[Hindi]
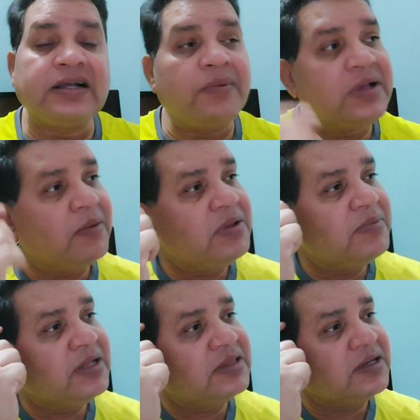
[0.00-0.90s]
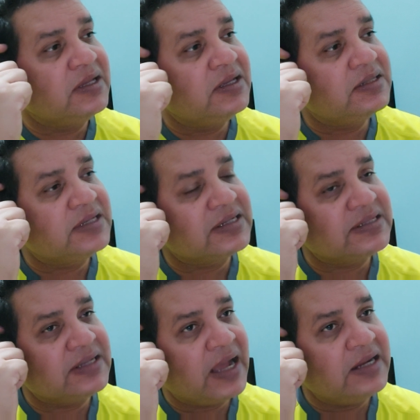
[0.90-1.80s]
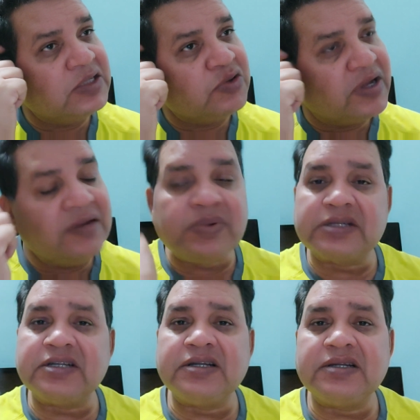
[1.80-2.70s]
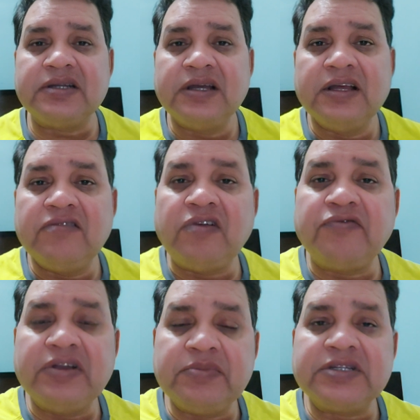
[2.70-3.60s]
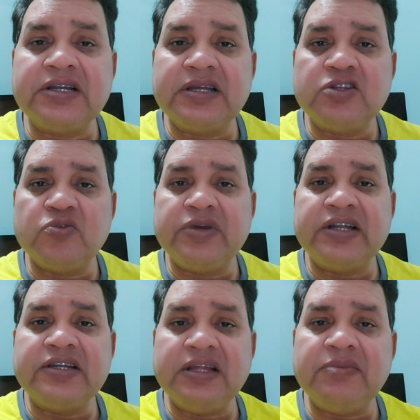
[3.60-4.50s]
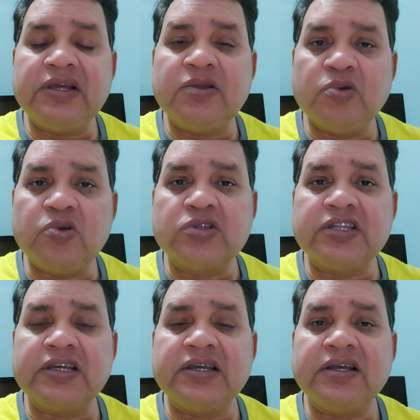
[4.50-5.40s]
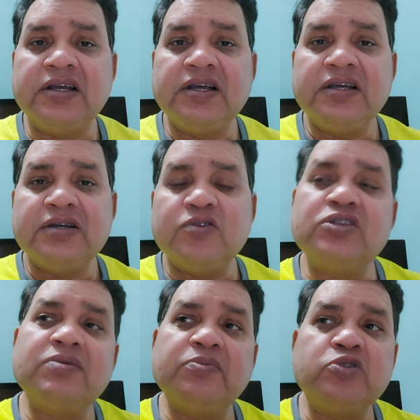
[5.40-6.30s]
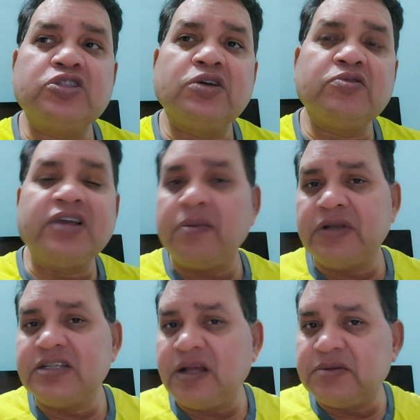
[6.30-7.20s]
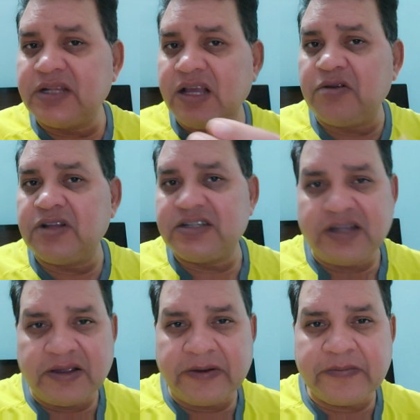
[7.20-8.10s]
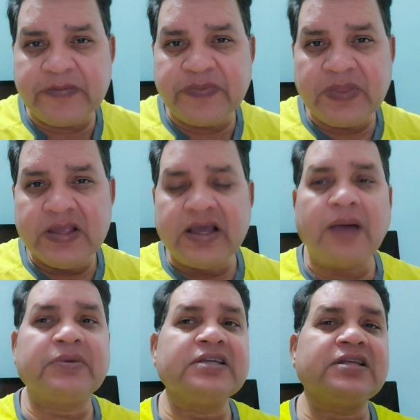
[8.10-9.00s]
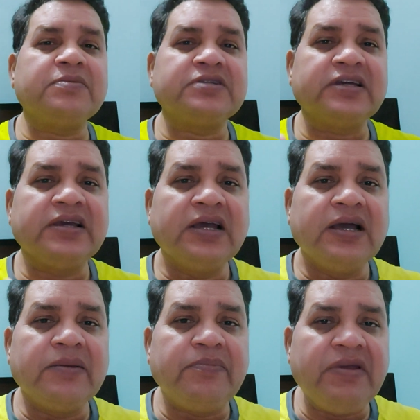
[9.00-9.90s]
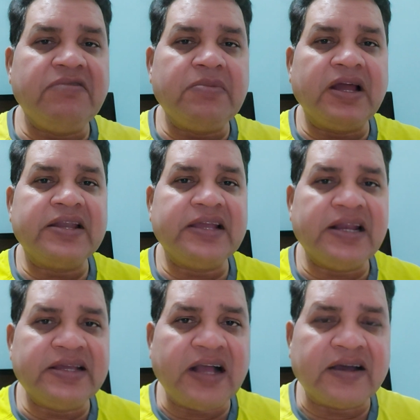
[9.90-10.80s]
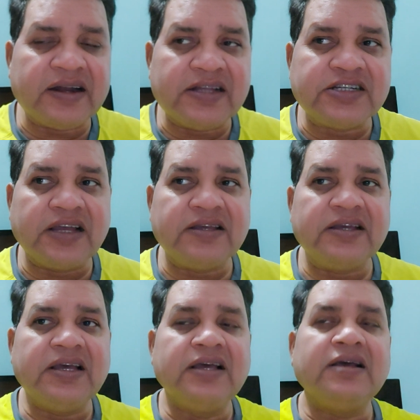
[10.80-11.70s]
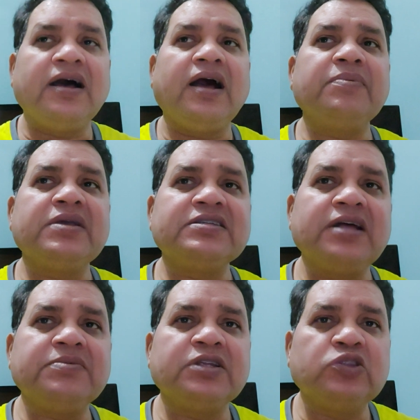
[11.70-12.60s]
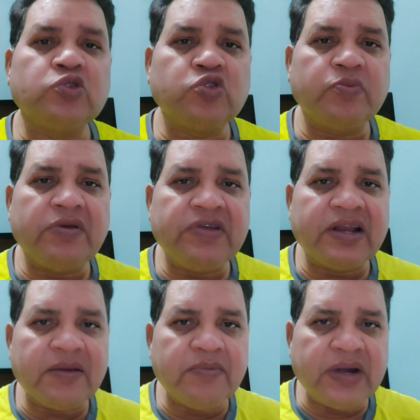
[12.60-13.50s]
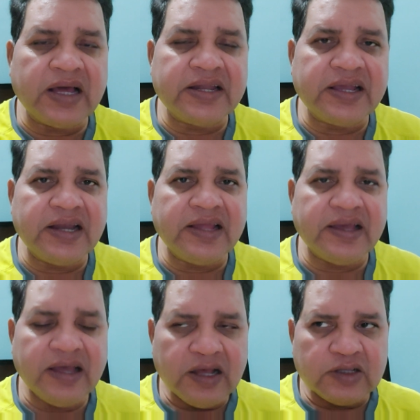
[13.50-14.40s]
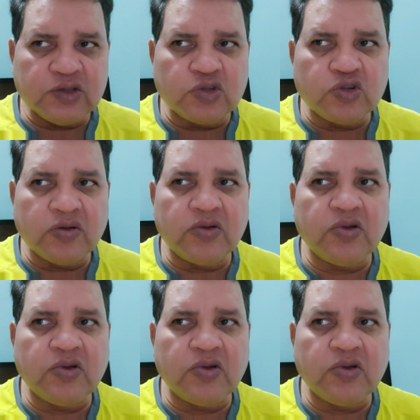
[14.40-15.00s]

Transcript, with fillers: कभी कभी मैं थ्री सिक्स नाइन ट्वेल्व परसेंट फिफ्टी परसेंट के जो मेरी टीम के लोग होते हैं उनसे मैं पूछता हूँ कि आपके हिसाब से क्या होना चाहिए आपके हिसाब से पीवी बढ़ाने के लिए क्या करना चाहिए आपके हिसाब से 200 पीवी क्लब बढ़ाने के लिए 200